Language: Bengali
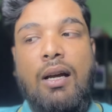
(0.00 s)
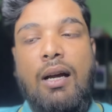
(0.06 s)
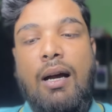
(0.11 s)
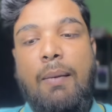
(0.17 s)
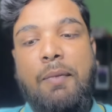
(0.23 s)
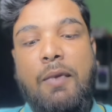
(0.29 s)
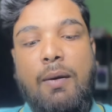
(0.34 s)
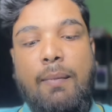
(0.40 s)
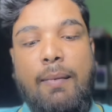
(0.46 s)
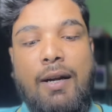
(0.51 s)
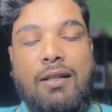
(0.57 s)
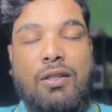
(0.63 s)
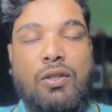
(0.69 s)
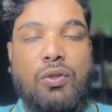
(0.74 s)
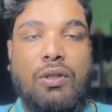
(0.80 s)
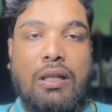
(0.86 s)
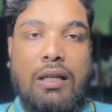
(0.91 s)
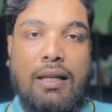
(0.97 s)
আপনার বাড়িতে
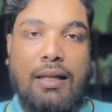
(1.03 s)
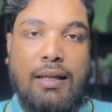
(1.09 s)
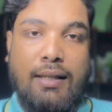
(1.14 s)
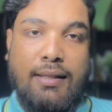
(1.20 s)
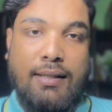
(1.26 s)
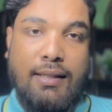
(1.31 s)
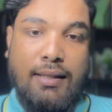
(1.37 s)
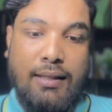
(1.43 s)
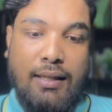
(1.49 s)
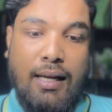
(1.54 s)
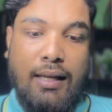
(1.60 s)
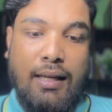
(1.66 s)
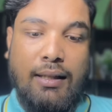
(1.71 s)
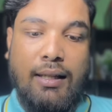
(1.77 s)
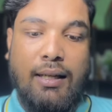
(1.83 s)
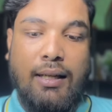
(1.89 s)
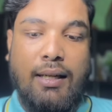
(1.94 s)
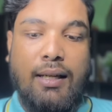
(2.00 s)
যদি ইলেকট্রিসিটি না
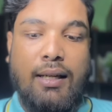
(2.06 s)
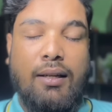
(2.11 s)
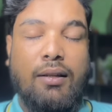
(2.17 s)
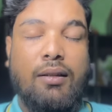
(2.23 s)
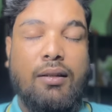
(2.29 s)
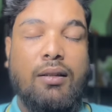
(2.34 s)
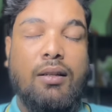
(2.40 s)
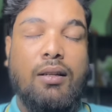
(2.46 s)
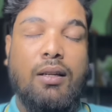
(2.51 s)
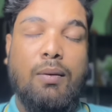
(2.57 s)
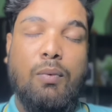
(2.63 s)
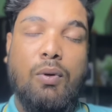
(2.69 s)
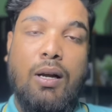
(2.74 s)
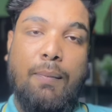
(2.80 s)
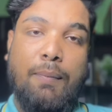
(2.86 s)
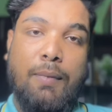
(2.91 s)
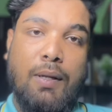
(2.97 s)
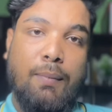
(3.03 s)
থাকে এবং
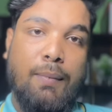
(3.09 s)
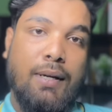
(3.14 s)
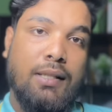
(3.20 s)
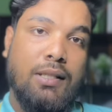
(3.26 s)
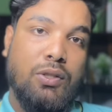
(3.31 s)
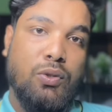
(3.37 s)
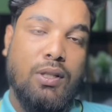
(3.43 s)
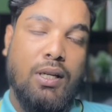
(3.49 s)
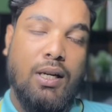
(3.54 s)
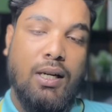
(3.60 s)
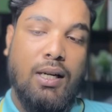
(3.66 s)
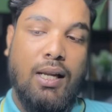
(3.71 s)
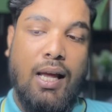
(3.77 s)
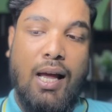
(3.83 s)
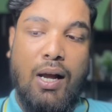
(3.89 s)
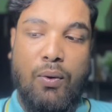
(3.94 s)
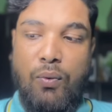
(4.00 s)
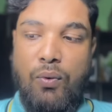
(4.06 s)
আপনার বাড়িতে যদি একটা
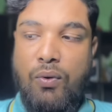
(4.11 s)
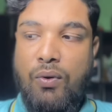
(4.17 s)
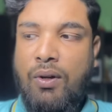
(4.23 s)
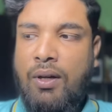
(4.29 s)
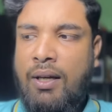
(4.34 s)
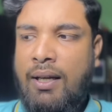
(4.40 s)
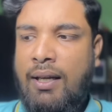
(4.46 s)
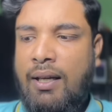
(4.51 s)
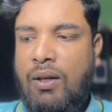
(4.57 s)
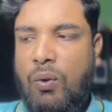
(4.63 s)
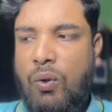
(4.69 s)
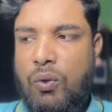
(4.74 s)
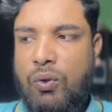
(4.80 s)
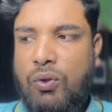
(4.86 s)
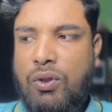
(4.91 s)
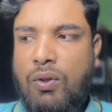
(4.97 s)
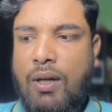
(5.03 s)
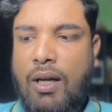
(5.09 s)
একর কত
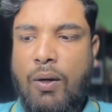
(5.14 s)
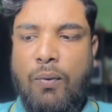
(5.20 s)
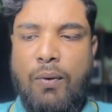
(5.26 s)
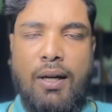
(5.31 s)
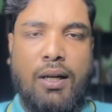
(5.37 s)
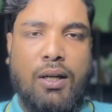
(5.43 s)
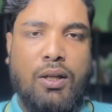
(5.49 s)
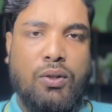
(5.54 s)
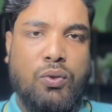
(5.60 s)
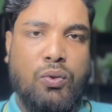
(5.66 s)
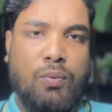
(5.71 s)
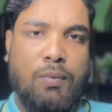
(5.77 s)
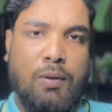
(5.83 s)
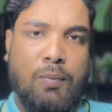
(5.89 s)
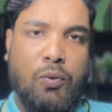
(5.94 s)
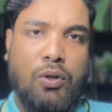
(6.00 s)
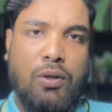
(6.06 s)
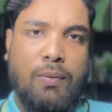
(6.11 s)
জন একর একটা
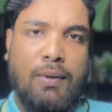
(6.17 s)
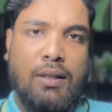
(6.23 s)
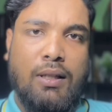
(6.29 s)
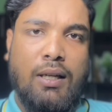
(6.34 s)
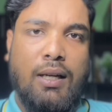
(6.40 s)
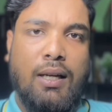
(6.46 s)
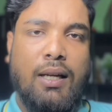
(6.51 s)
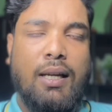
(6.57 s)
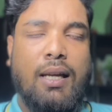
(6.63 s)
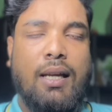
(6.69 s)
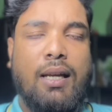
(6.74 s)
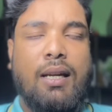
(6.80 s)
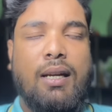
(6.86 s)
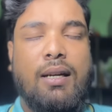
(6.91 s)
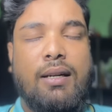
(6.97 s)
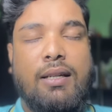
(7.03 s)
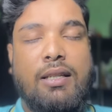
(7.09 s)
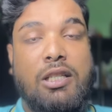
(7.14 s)
জমির পরিমাণ থাকে এর
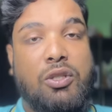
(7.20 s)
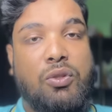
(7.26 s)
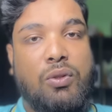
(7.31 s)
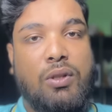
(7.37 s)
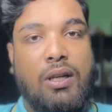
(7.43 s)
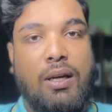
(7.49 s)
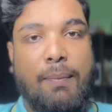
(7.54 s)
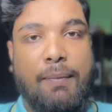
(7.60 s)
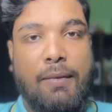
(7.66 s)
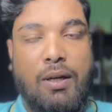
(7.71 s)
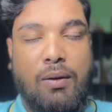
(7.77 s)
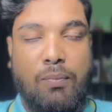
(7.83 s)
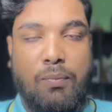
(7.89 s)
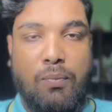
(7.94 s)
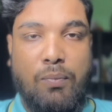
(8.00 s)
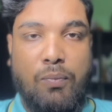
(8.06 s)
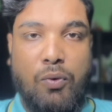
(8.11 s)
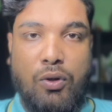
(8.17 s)
নিচে যদি আপনার
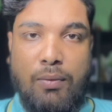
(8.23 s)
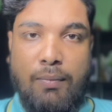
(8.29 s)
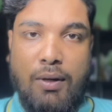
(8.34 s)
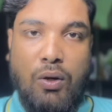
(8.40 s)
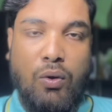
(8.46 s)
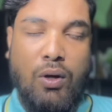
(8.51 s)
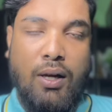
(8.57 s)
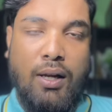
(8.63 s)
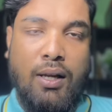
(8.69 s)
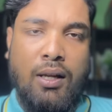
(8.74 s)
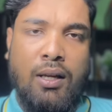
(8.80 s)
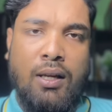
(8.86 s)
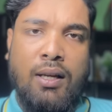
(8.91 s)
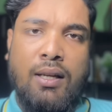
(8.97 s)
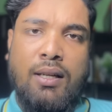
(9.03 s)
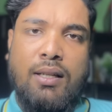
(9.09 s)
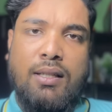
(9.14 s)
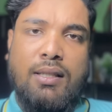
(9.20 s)
পরিমাণ হয়
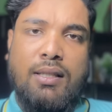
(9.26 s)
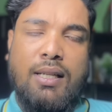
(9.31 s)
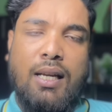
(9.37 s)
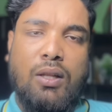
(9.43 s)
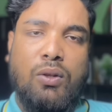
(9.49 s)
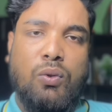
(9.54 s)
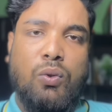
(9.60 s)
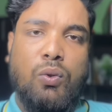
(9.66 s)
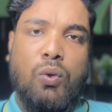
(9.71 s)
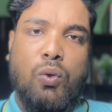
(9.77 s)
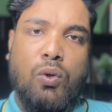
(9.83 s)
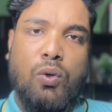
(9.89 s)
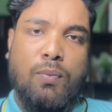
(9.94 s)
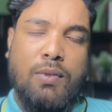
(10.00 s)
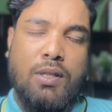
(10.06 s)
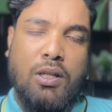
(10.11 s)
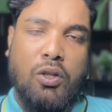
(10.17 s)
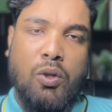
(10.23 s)
যে এতটুকু কম
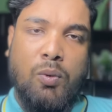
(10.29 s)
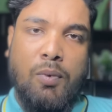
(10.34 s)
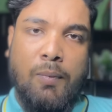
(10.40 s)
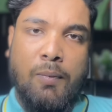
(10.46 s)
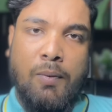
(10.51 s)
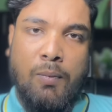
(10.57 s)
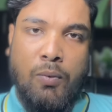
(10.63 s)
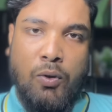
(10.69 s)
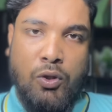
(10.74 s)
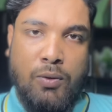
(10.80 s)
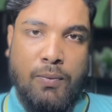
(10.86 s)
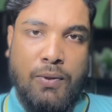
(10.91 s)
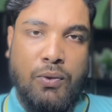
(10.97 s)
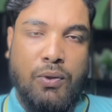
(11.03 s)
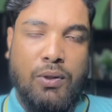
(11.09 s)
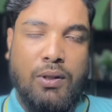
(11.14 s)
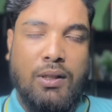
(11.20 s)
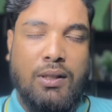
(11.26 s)
জায়গার উপর আপনি বসবাস
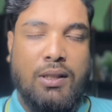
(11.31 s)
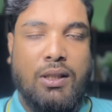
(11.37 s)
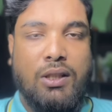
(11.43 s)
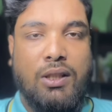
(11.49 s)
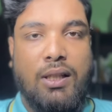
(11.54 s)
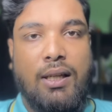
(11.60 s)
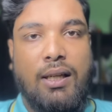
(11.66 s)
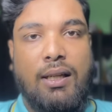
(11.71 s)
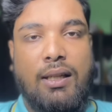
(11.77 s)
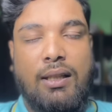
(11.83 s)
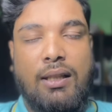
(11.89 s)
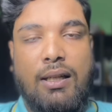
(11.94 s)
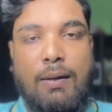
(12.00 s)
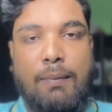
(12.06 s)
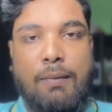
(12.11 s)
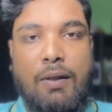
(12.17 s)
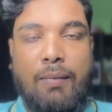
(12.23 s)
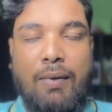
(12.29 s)
করতেছেন সেই ক্ষেত্রে
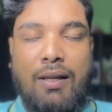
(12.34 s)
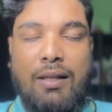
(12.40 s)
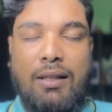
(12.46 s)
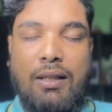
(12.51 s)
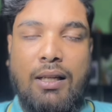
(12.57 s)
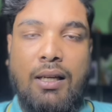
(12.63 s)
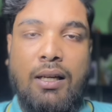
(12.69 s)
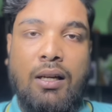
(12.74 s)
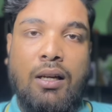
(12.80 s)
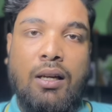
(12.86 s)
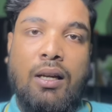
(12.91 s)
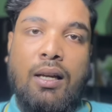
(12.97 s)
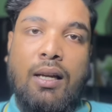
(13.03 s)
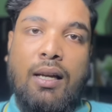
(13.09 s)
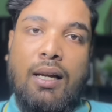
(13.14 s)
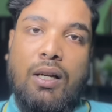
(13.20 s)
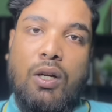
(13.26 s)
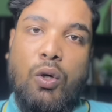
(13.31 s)
আপনার বাড়িতে
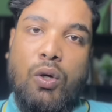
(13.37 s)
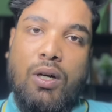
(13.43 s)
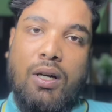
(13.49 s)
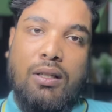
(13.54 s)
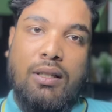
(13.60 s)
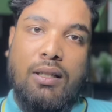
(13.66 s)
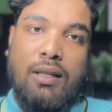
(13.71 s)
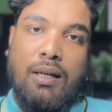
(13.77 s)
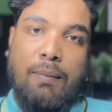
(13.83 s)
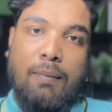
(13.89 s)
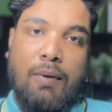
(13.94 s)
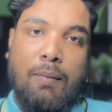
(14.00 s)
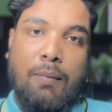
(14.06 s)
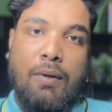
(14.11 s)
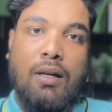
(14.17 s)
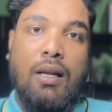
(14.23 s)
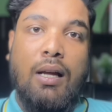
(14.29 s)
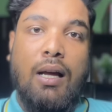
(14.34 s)
এটার অগ্রাধিকার
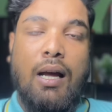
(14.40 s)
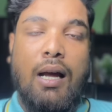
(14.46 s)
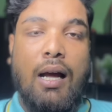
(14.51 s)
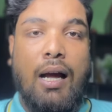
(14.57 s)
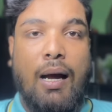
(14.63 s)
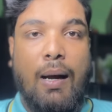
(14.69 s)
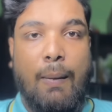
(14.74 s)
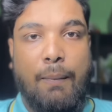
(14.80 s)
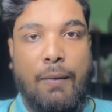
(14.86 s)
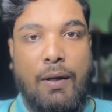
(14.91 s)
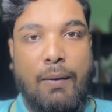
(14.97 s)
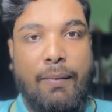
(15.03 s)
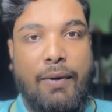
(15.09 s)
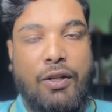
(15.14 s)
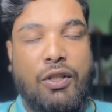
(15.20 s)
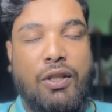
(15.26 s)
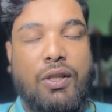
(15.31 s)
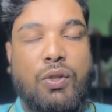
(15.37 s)
পাবেন আপনার
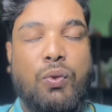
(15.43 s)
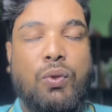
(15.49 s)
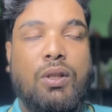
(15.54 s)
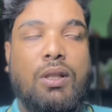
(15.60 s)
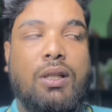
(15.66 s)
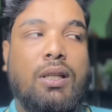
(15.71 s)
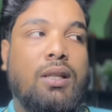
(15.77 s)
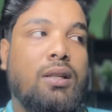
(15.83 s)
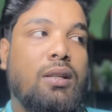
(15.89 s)
বাসায় যদি